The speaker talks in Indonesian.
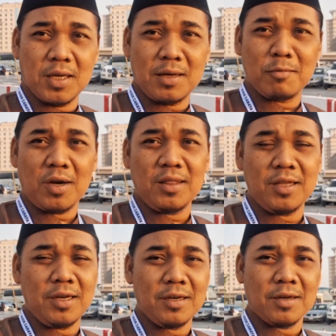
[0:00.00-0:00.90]
menjadi
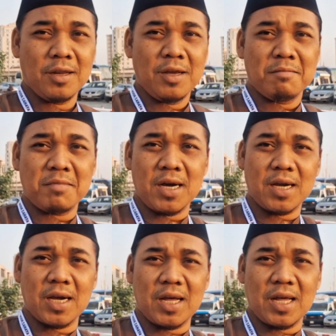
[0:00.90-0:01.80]
muadzin,
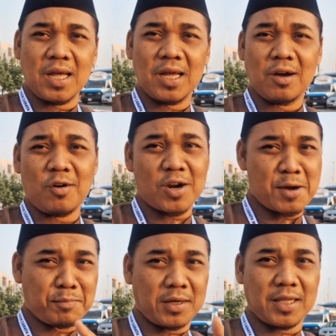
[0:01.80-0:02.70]
maka
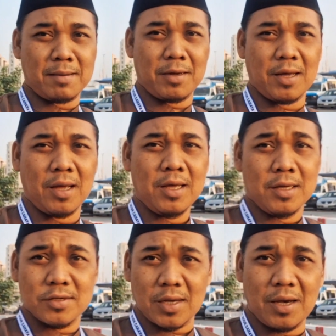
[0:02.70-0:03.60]
orang pertama
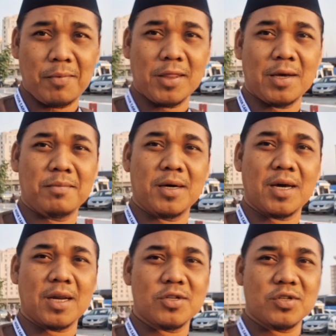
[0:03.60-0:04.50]
sahabat Abu
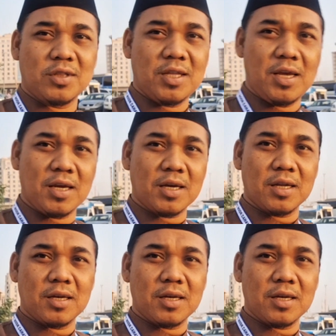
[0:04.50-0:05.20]
Bakar As-Siddiq